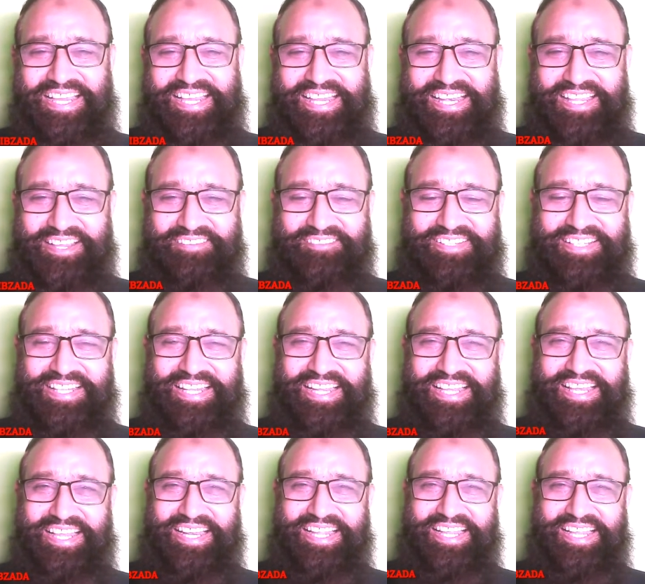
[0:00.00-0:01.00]
अल्लाह बदल
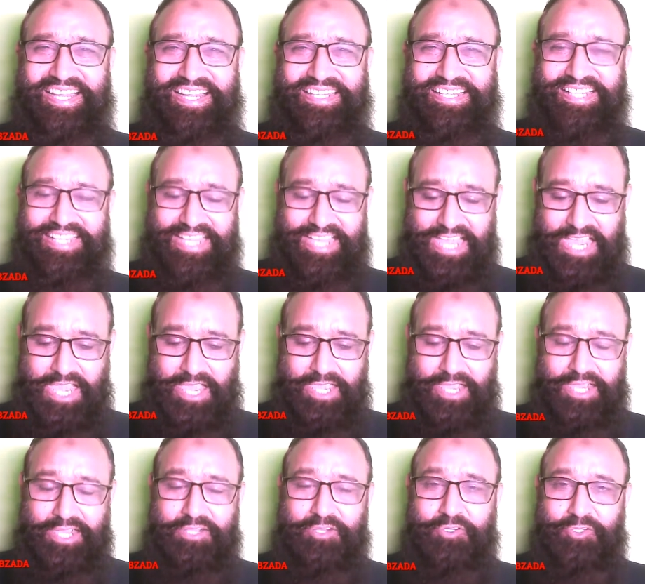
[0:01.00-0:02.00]
करेगा ठीक है
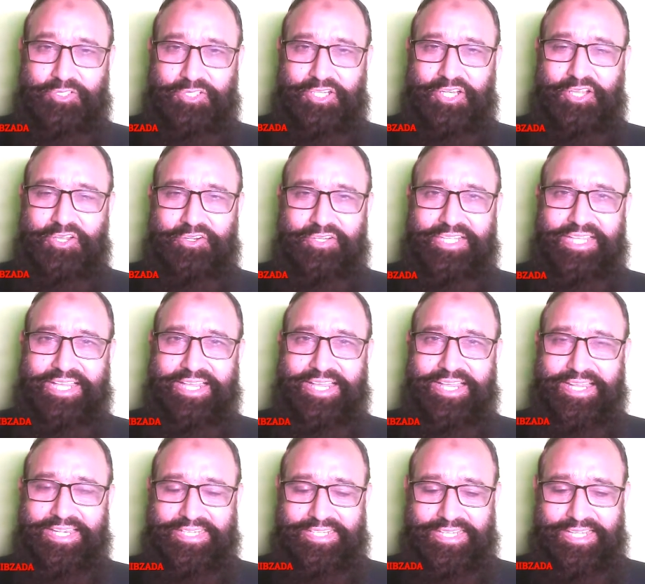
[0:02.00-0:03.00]
खुद रेवड़ियाँ
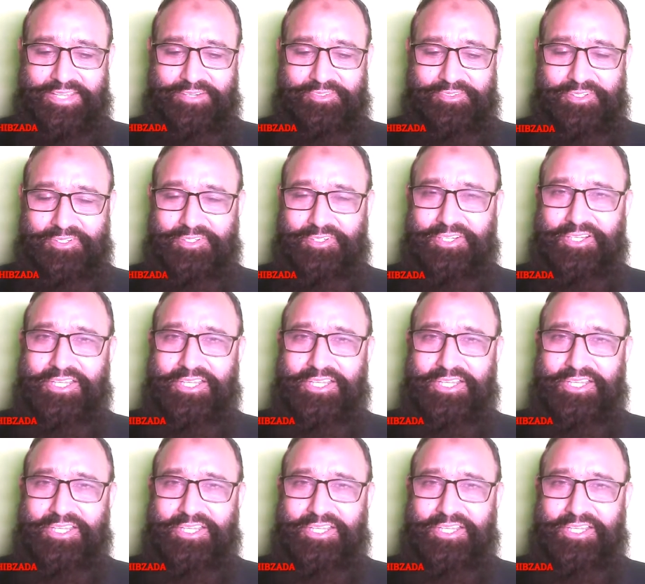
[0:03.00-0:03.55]
खानी है वो